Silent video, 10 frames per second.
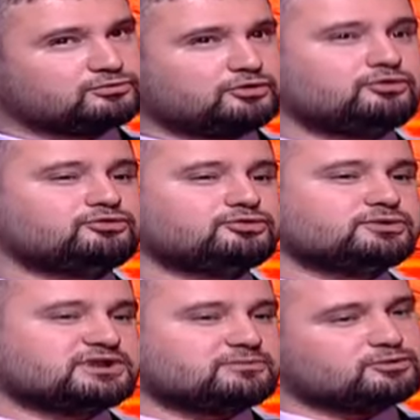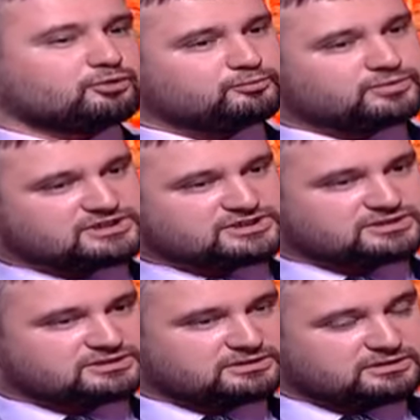
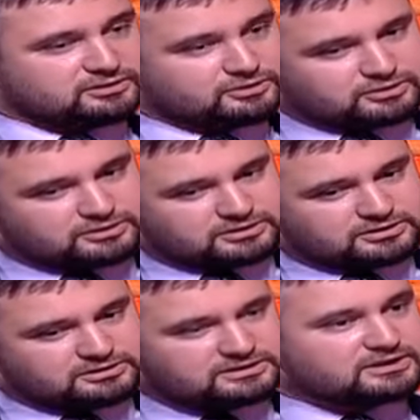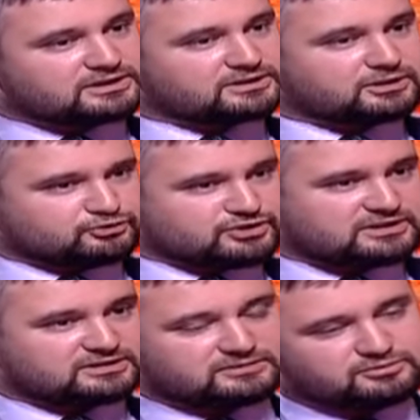2014-2015 e, yıllarında
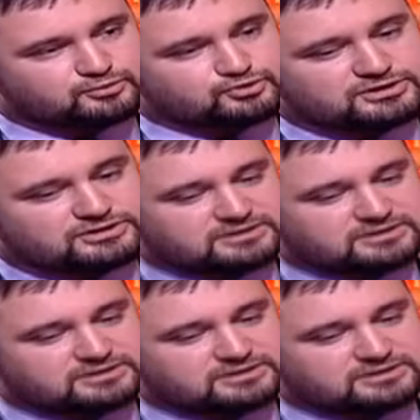özellikle bir buçuk